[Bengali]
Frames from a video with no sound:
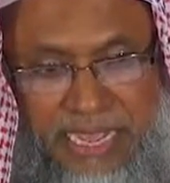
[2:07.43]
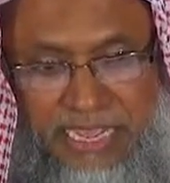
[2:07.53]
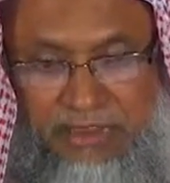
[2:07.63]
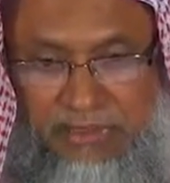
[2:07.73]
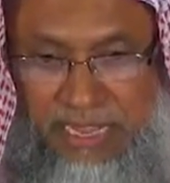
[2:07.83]

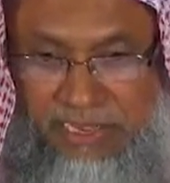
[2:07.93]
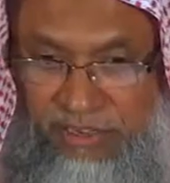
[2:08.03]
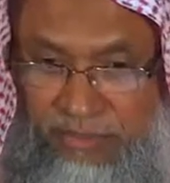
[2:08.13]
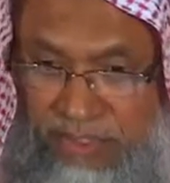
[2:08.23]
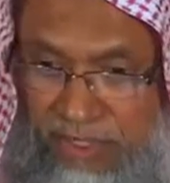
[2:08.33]
এই এই
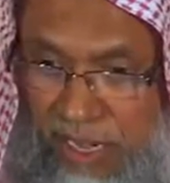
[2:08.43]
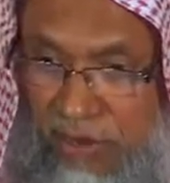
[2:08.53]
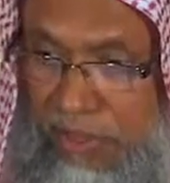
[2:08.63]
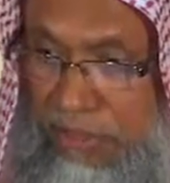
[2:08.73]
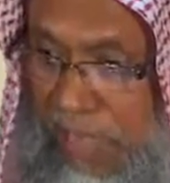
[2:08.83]
সমস্ত
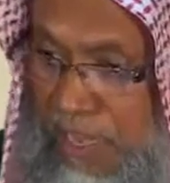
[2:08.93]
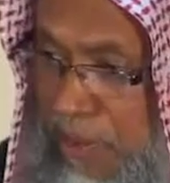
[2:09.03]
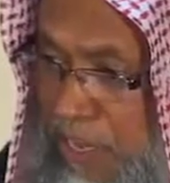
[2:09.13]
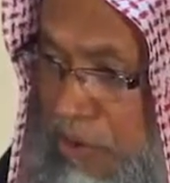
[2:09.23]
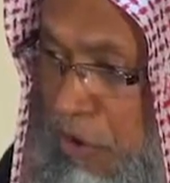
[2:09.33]
কারণে ভাই
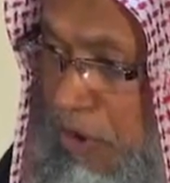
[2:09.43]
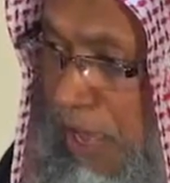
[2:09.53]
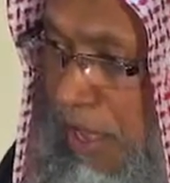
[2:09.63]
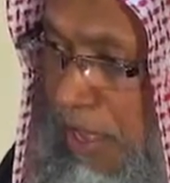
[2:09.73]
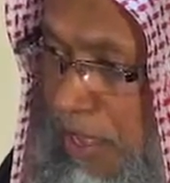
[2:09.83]
ভাই ঝগড়া